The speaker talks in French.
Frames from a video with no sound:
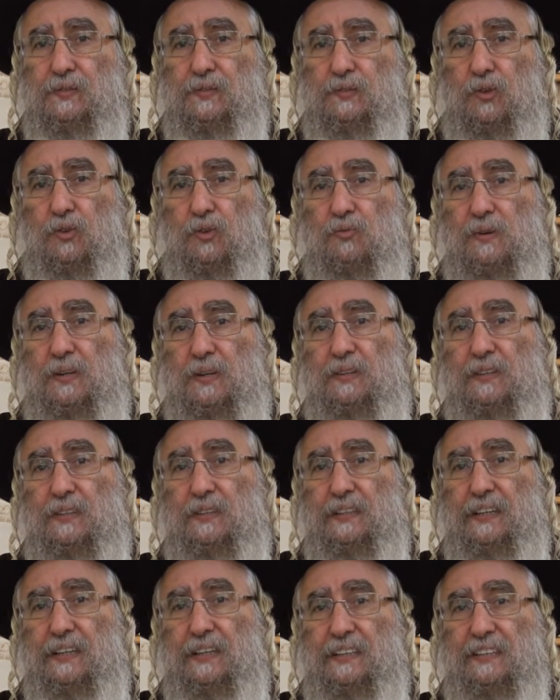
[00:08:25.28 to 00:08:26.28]

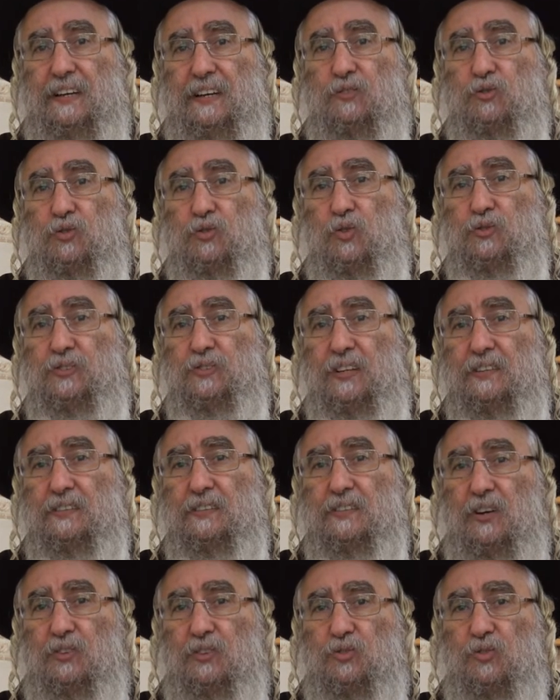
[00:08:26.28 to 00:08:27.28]
Euh, et, d'un autre côté,
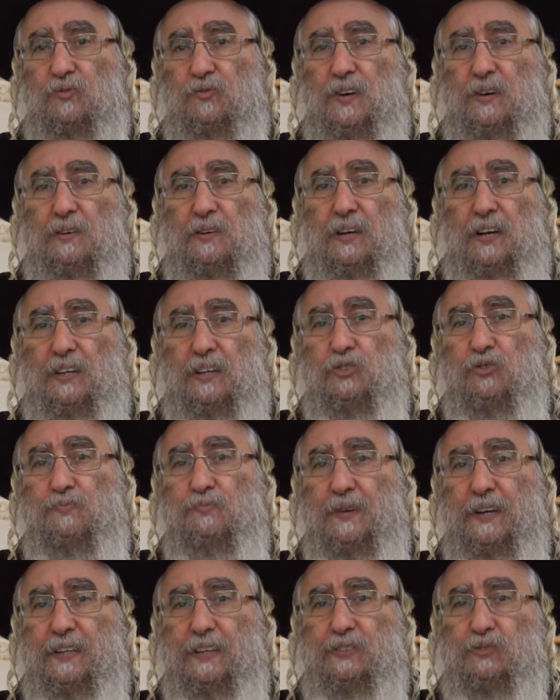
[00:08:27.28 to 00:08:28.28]
quand on va
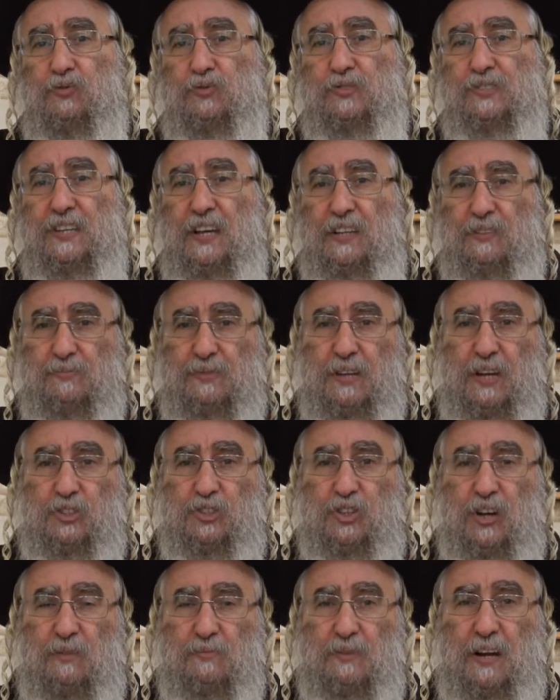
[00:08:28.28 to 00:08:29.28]
récupérer tout ce qu'il y a de bien
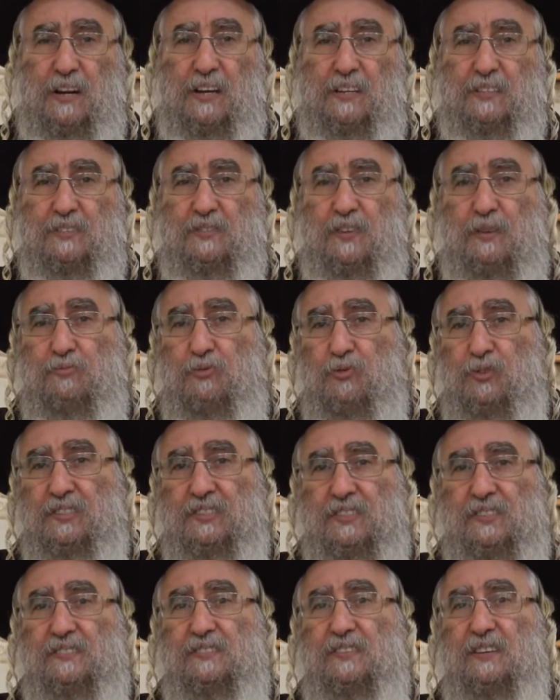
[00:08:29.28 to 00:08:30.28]
chez Amalek, il va plus
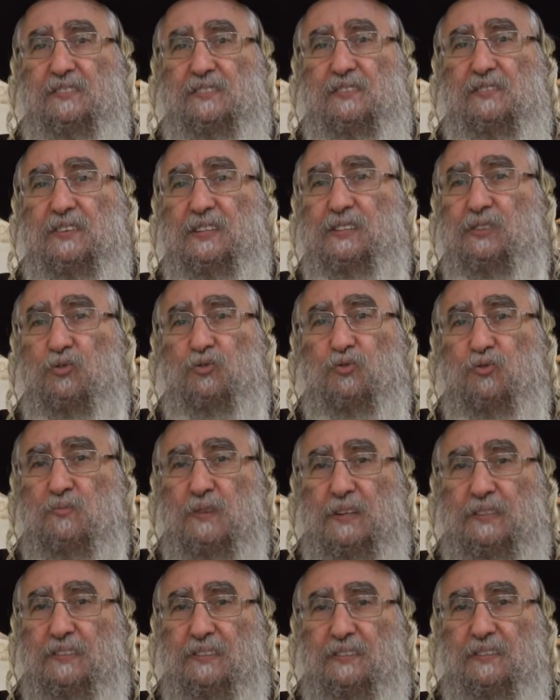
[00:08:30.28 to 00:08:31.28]
exister, ça va être
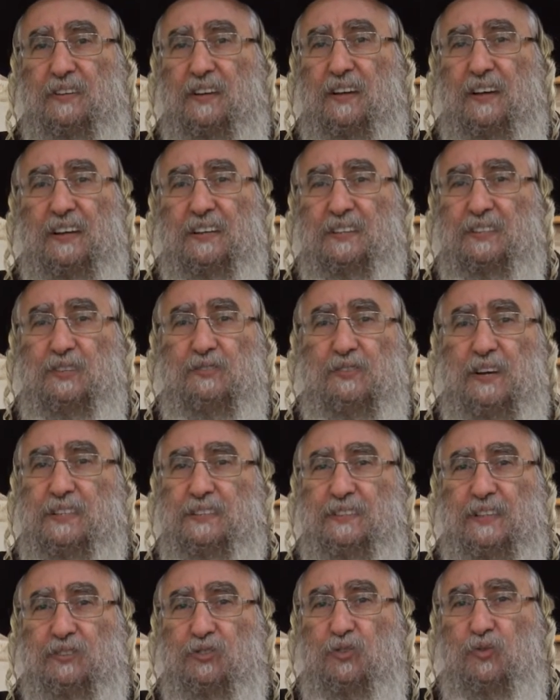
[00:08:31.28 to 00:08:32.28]
automatique qui va
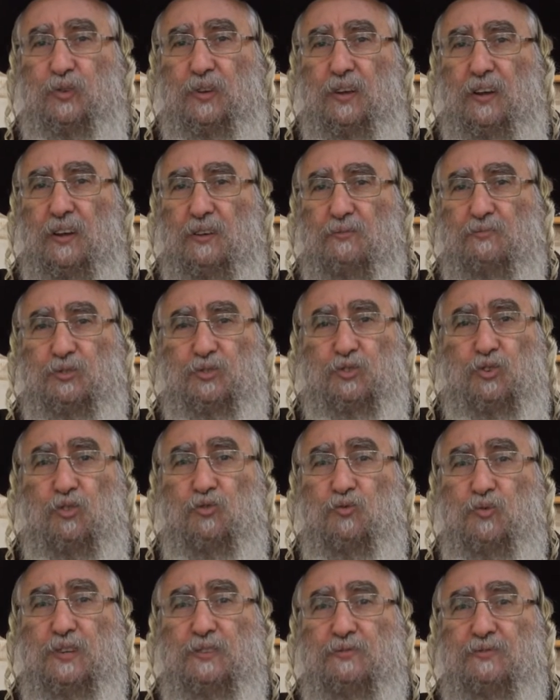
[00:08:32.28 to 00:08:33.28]
être détruit, puisque
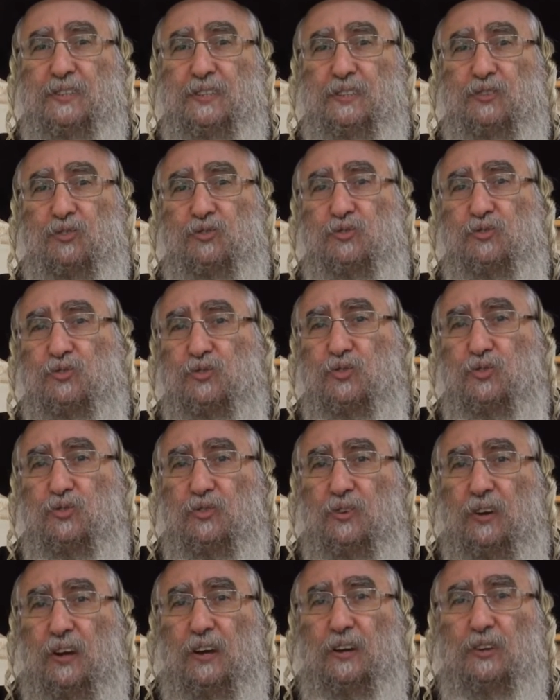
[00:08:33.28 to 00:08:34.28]
lui vit que,
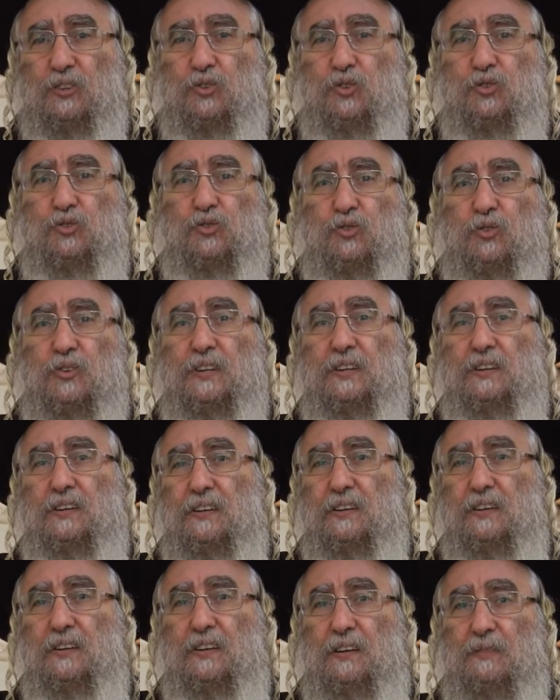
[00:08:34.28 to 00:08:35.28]
que, que sur les,
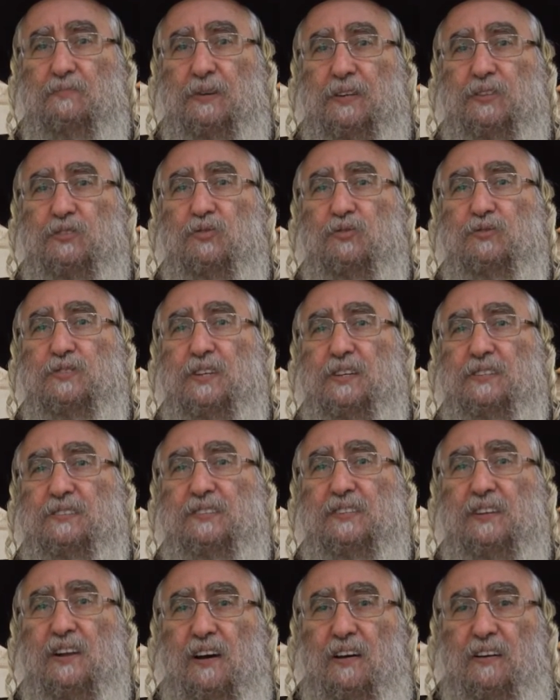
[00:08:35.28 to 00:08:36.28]
prisonniers
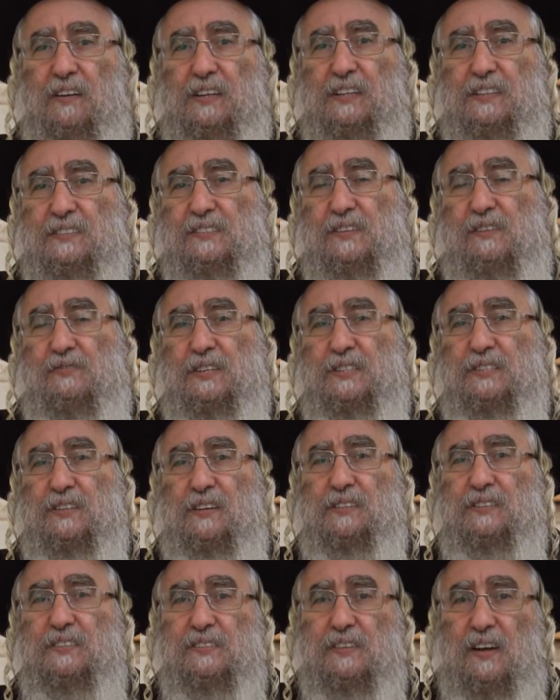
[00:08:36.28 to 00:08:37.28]
qu'il a. C'est avec ça
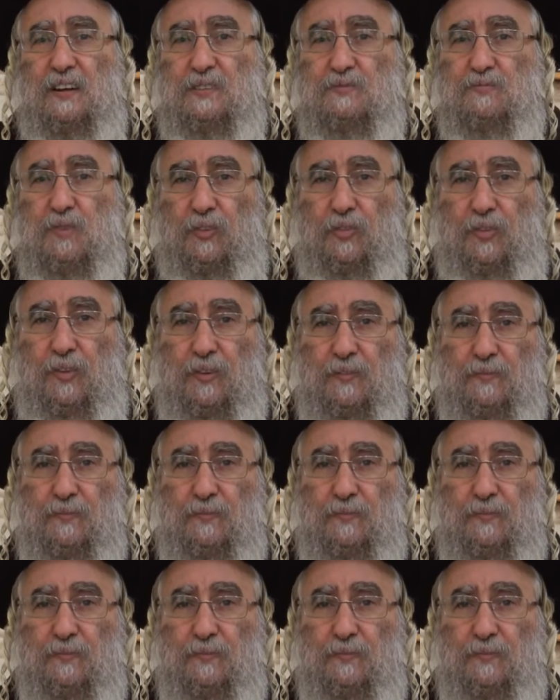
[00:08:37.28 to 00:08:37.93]
qu'il s'alimente.